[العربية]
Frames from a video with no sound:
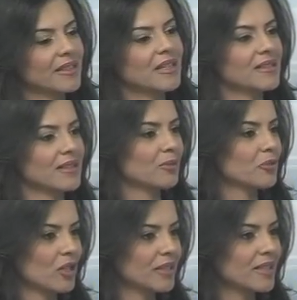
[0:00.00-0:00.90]
دراستك
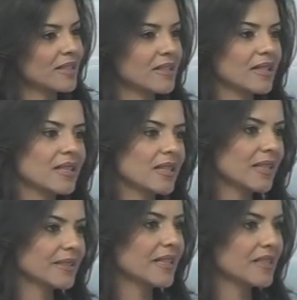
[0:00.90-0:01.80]
مجال دراستك
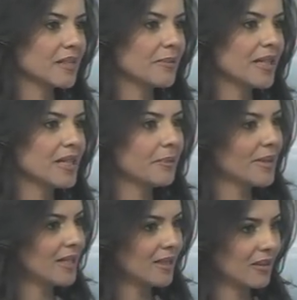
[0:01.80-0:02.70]
الخدعه السينمائيه
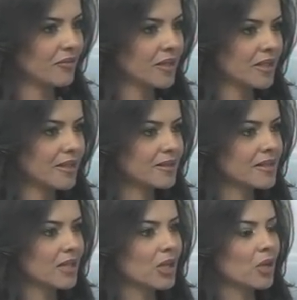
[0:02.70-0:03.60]
بناء الخلفيات
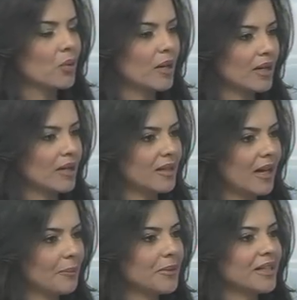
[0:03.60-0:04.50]

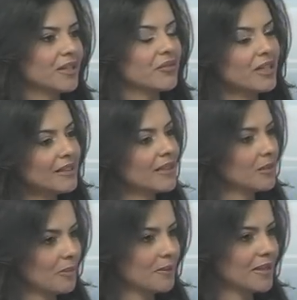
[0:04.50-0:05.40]
وحابين نعرف رحلتك
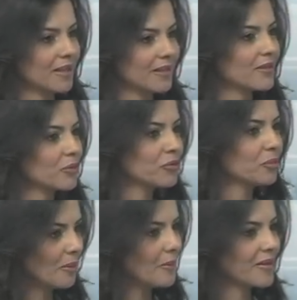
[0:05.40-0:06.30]
بامريكا انت كنت
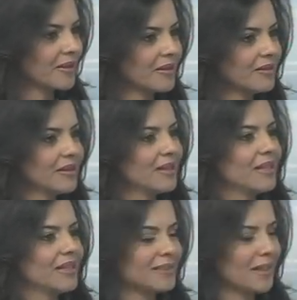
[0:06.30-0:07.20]
بامريكا
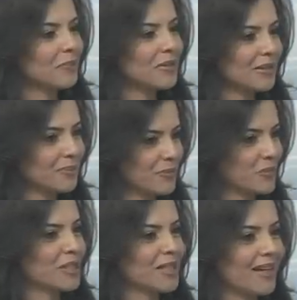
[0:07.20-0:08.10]
أه. تخبرنا
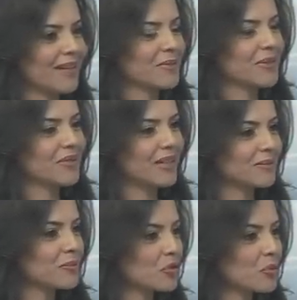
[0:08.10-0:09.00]
بشكل عام كيف
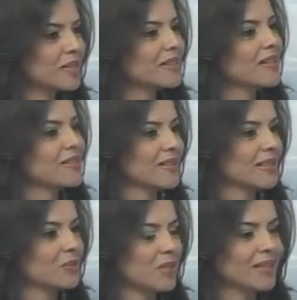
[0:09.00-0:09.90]
كانت مشوار
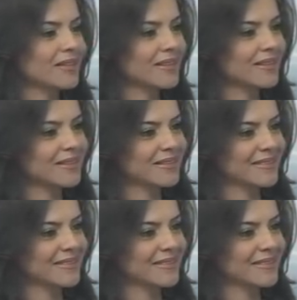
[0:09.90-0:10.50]
دراستك ورحلتك حضرتك؟